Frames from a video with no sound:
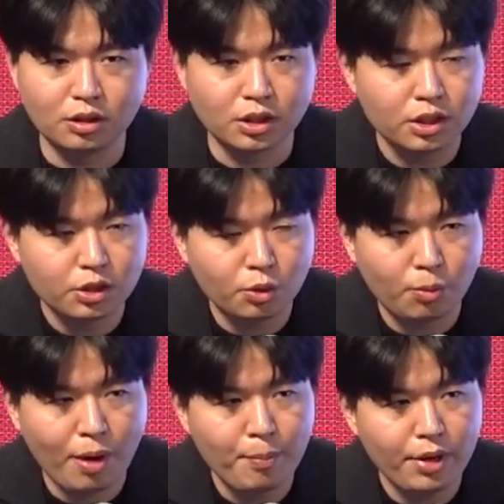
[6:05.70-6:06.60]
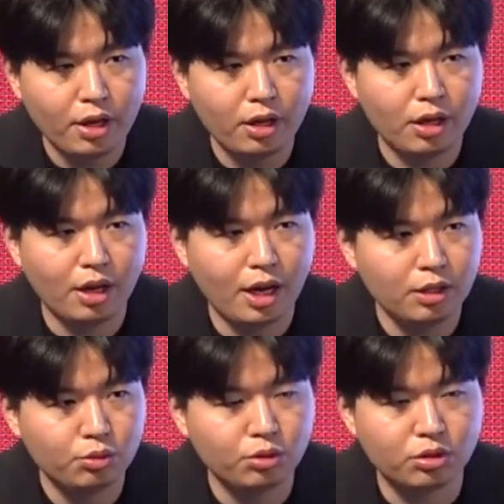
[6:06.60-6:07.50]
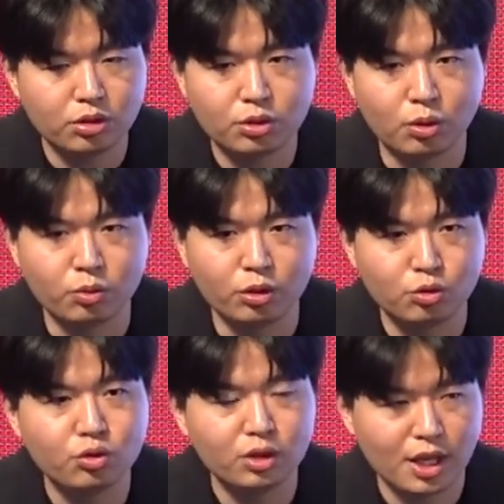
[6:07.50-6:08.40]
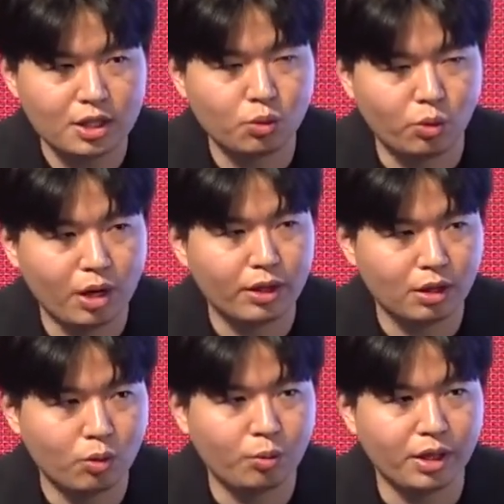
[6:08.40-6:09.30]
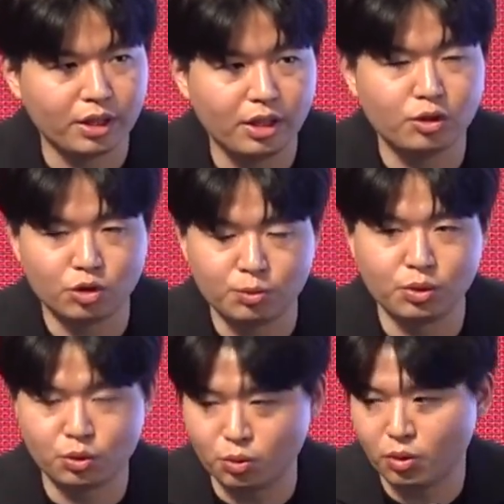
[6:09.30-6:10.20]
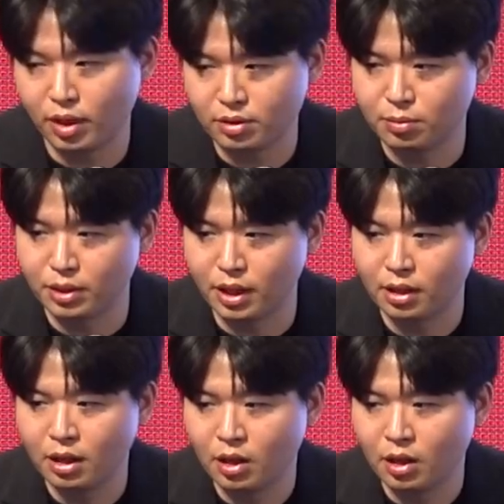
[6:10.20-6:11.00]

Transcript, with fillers: 실제로 판매할 수 있을 정도의 수준까지 올라왔다고만 이해해 주시면 좋을 것 같습니다.